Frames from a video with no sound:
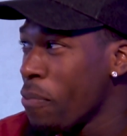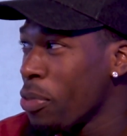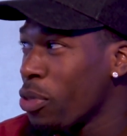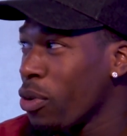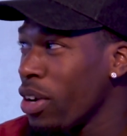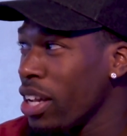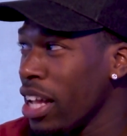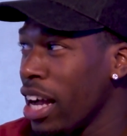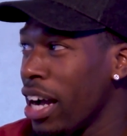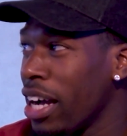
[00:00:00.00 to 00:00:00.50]

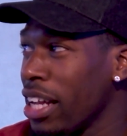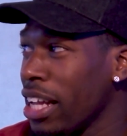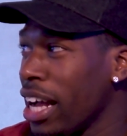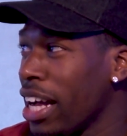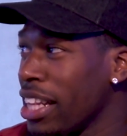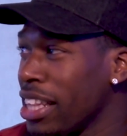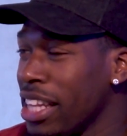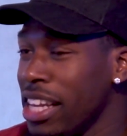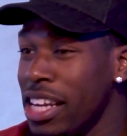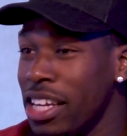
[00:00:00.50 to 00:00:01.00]
toi il y, a
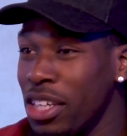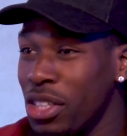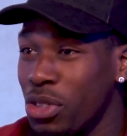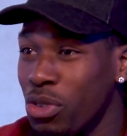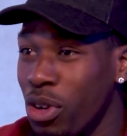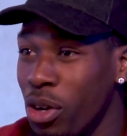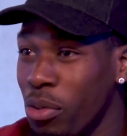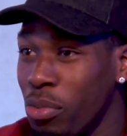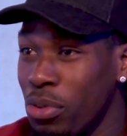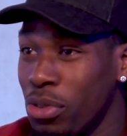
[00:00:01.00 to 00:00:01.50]
un délire
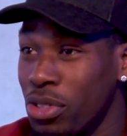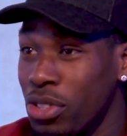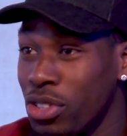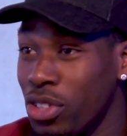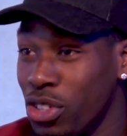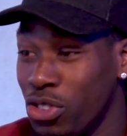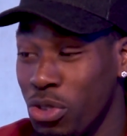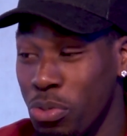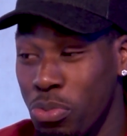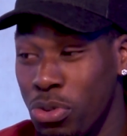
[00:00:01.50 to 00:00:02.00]
toi en plus,
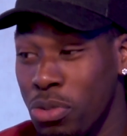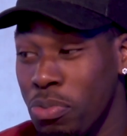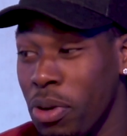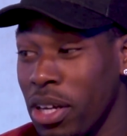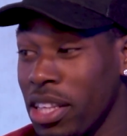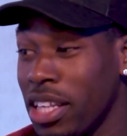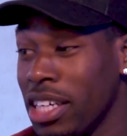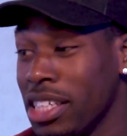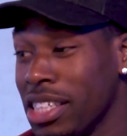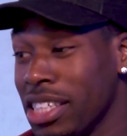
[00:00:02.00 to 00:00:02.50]
donc je vais plus
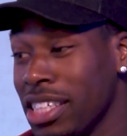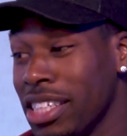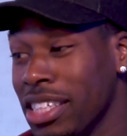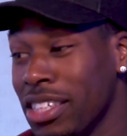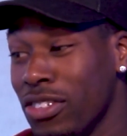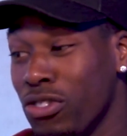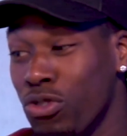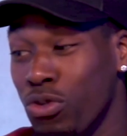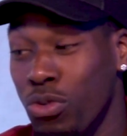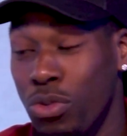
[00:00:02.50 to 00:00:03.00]

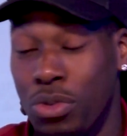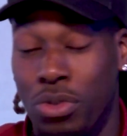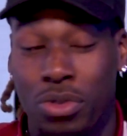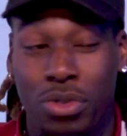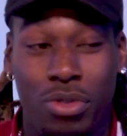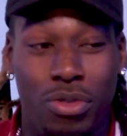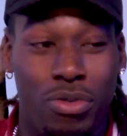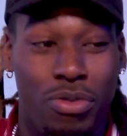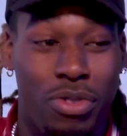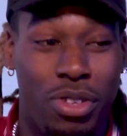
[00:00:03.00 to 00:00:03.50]
partager
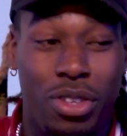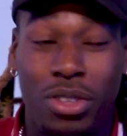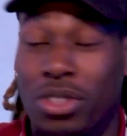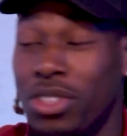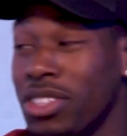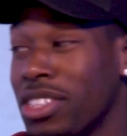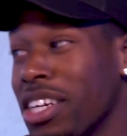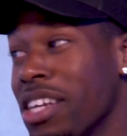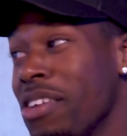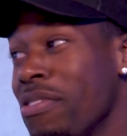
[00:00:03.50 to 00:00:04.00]
une vidéo de
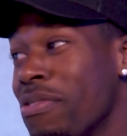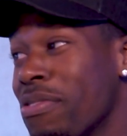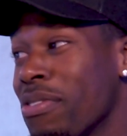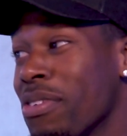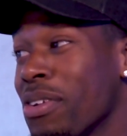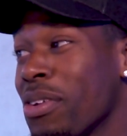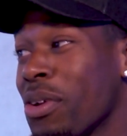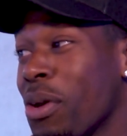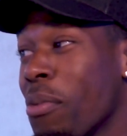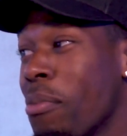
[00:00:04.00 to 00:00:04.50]
Salif
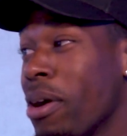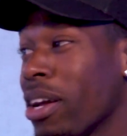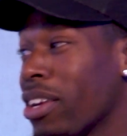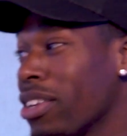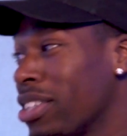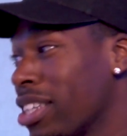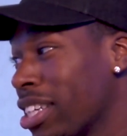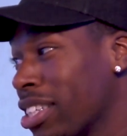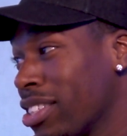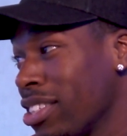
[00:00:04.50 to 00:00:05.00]
que
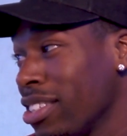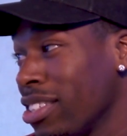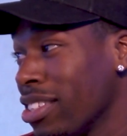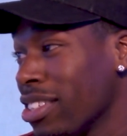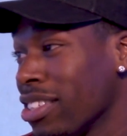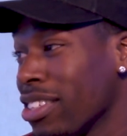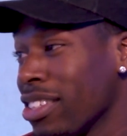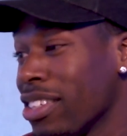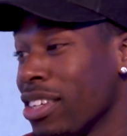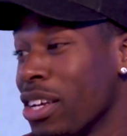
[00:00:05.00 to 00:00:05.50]
Michael Jackson
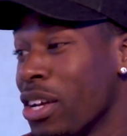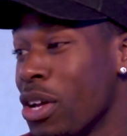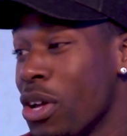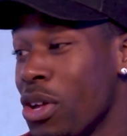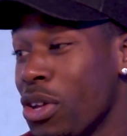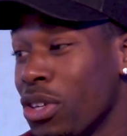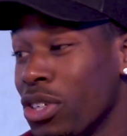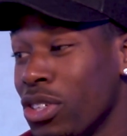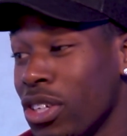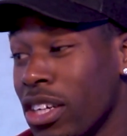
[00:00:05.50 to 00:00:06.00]

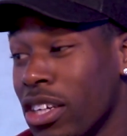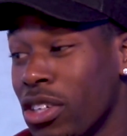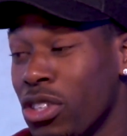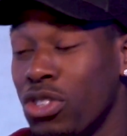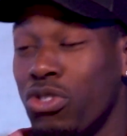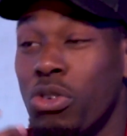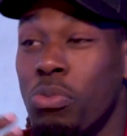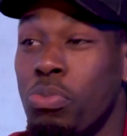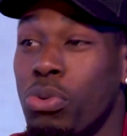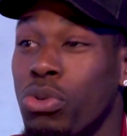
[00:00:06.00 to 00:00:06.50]
que
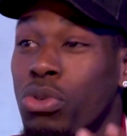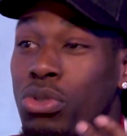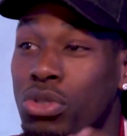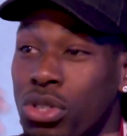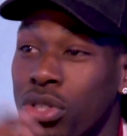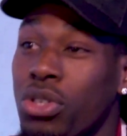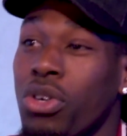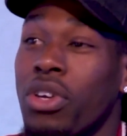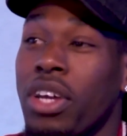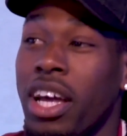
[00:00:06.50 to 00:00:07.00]
je vais plutôt
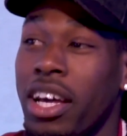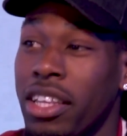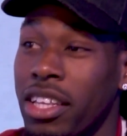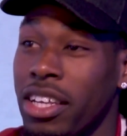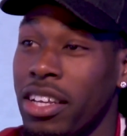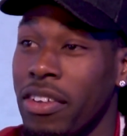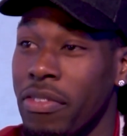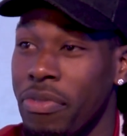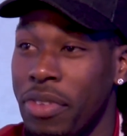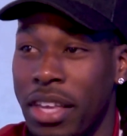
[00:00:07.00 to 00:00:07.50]
juste
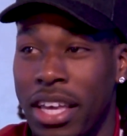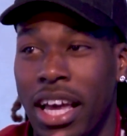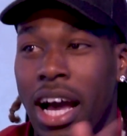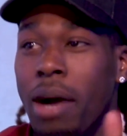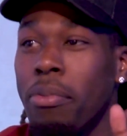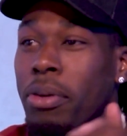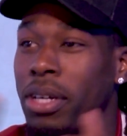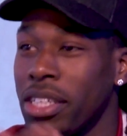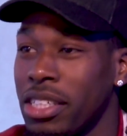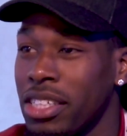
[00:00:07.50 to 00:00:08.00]
regarder et
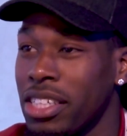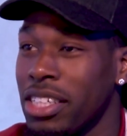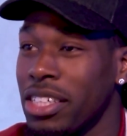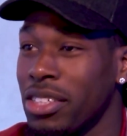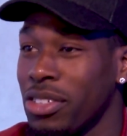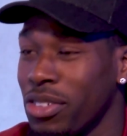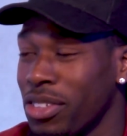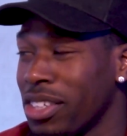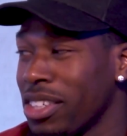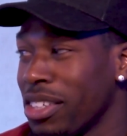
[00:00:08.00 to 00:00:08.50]
apprécier,
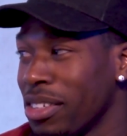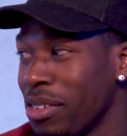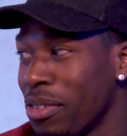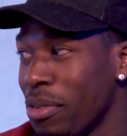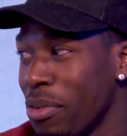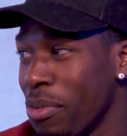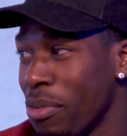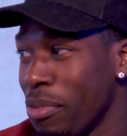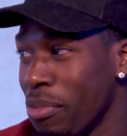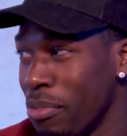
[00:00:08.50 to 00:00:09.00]
tu vois.
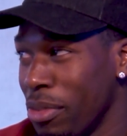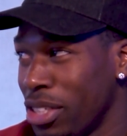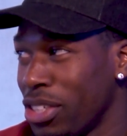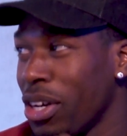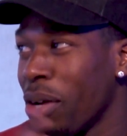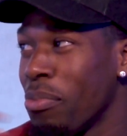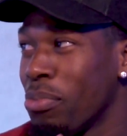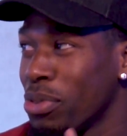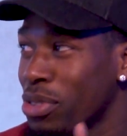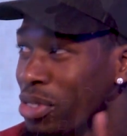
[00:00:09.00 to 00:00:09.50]
Mais
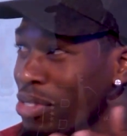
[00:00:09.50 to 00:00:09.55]
j'aurais plus